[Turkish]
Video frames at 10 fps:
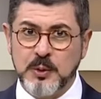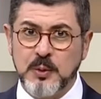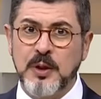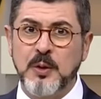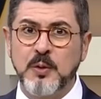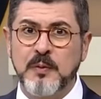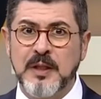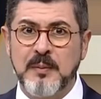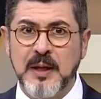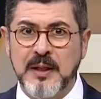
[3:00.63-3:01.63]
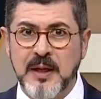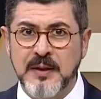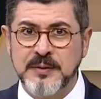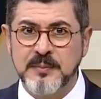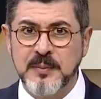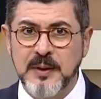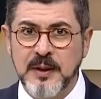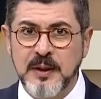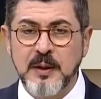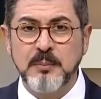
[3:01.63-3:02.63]
oraya yuva demek lazım.
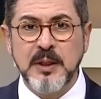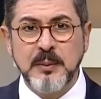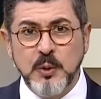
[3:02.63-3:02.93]
Benim